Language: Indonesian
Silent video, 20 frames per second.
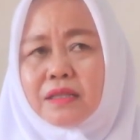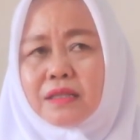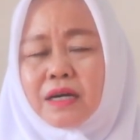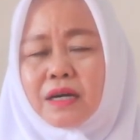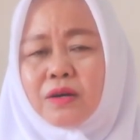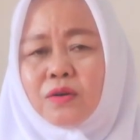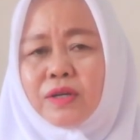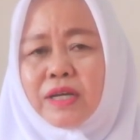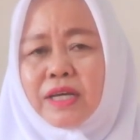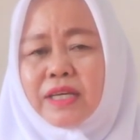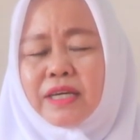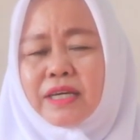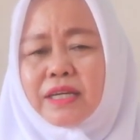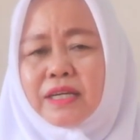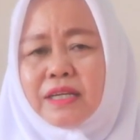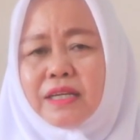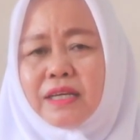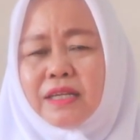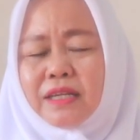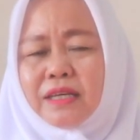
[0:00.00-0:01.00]
Tahun
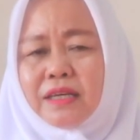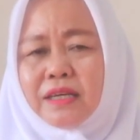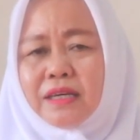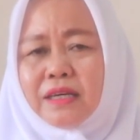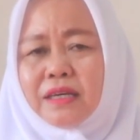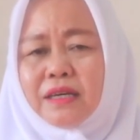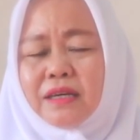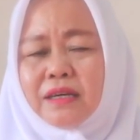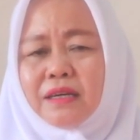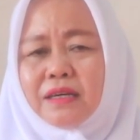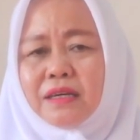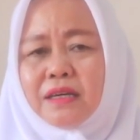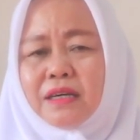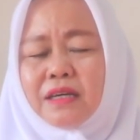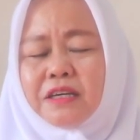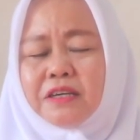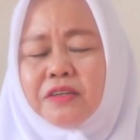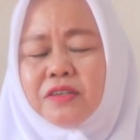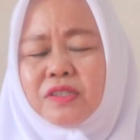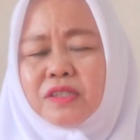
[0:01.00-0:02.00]
ajaran ini
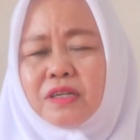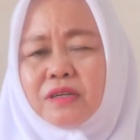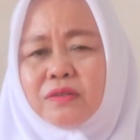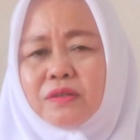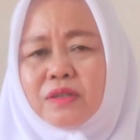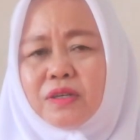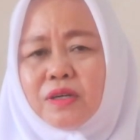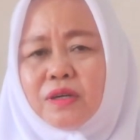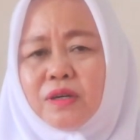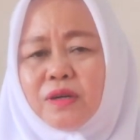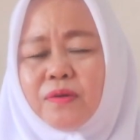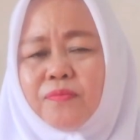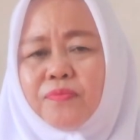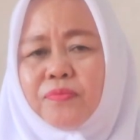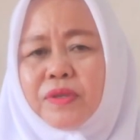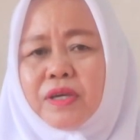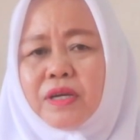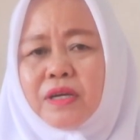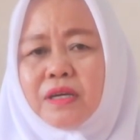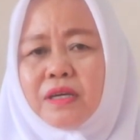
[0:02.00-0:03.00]
Insya Allah
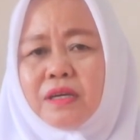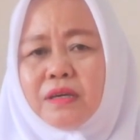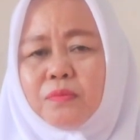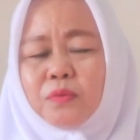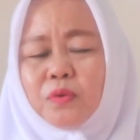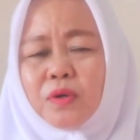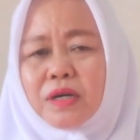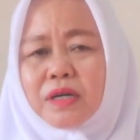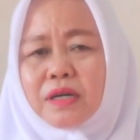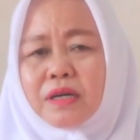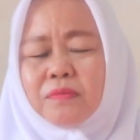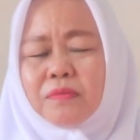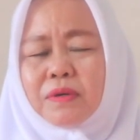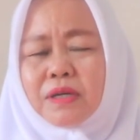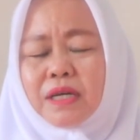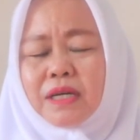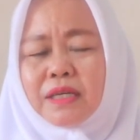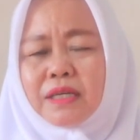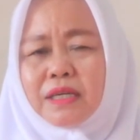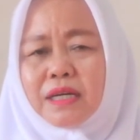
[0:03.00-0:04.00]
Ibu akan
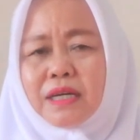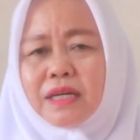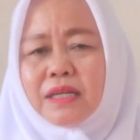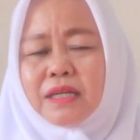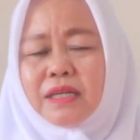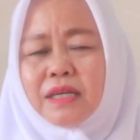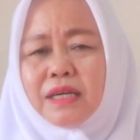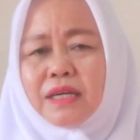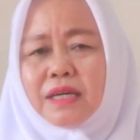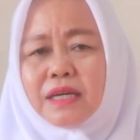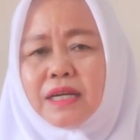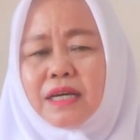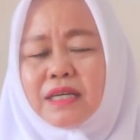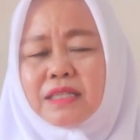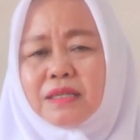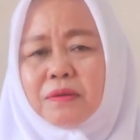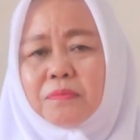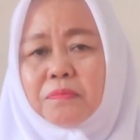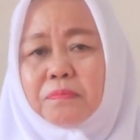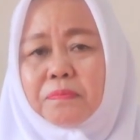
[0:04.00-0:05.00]
mengajar di
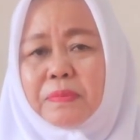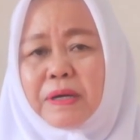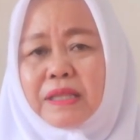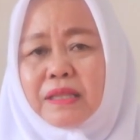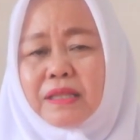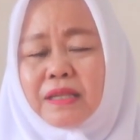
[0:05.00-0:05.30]
kelas 4